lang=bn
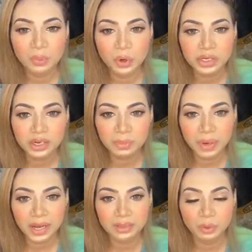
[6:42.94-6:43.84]
আপু ওইটার
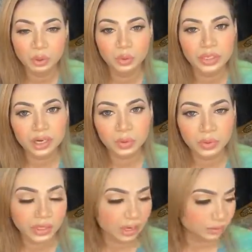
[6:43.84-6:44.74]
প্রাইস বলো ওইটা
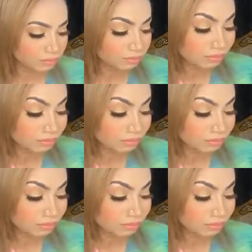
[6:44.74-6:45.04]
কোনটা